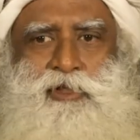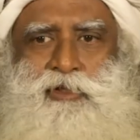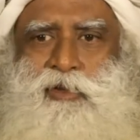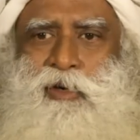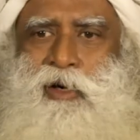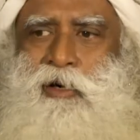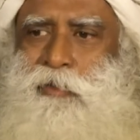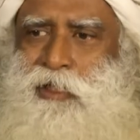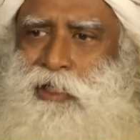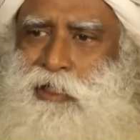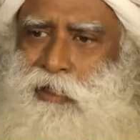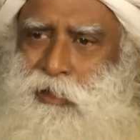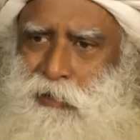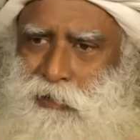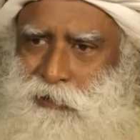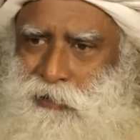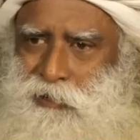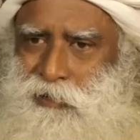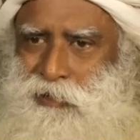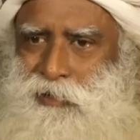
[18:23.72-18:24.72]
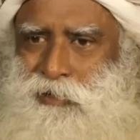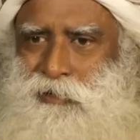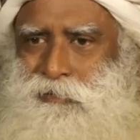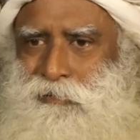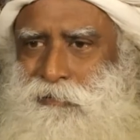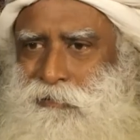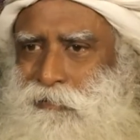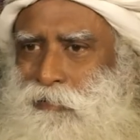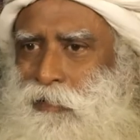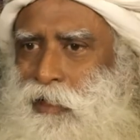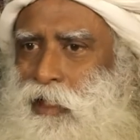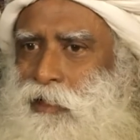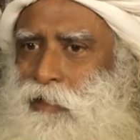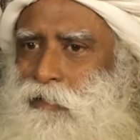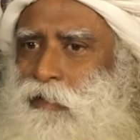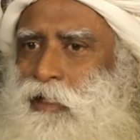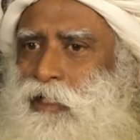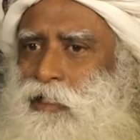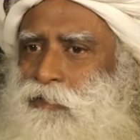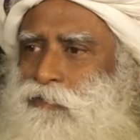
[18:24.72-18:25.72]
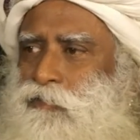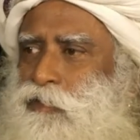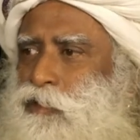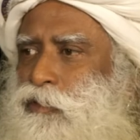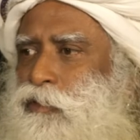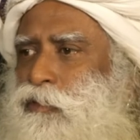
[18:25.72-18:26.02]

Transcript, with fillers: ఇక్కడ ఉద్దేశం ఎన్ని కుక్కలు ఉన్నాయో